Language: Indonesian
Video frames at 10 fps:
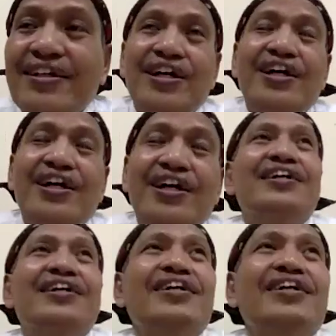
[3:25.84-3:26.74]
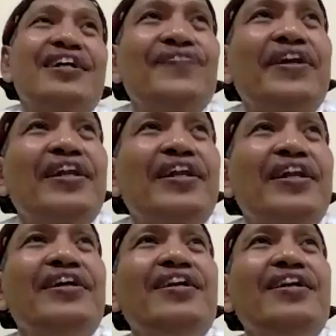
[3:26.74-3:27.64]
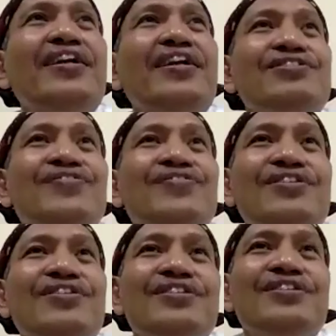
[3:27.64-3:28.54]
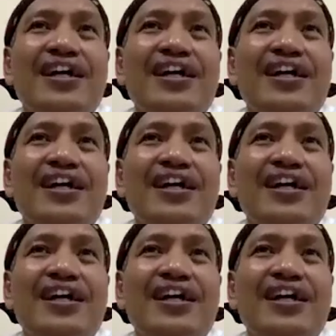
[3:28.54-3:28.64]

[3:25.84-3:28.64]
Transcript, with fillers: Nah, kata perennial itu sebetulnya